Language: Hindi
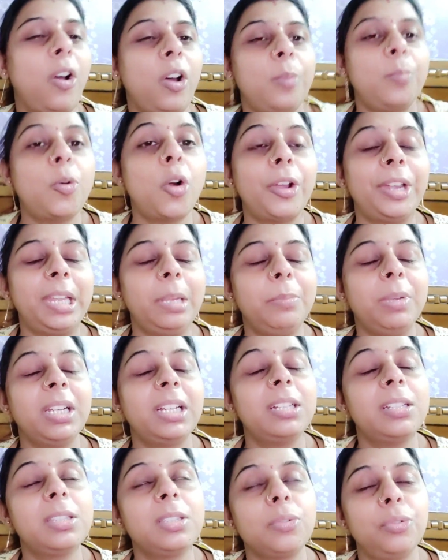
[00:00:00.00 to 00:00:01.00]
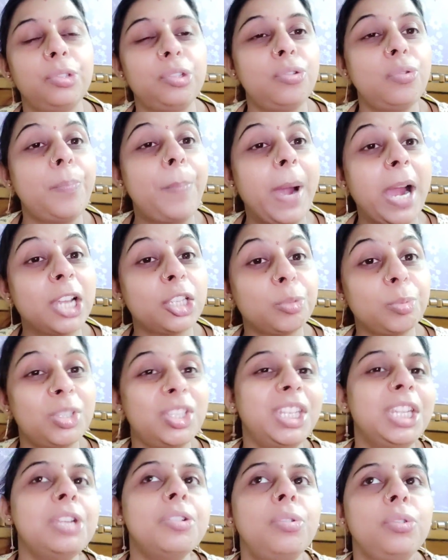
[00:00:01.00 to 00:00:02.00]
और मॉर्निंग में कल सोच रही हूँ पाँच
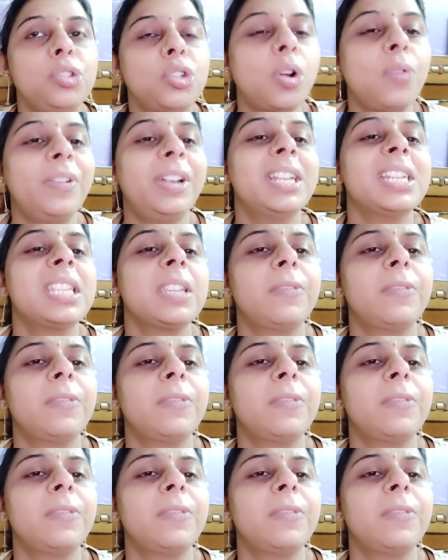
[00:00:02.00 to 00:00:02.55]
बजे ही उठ जाऊँ वरना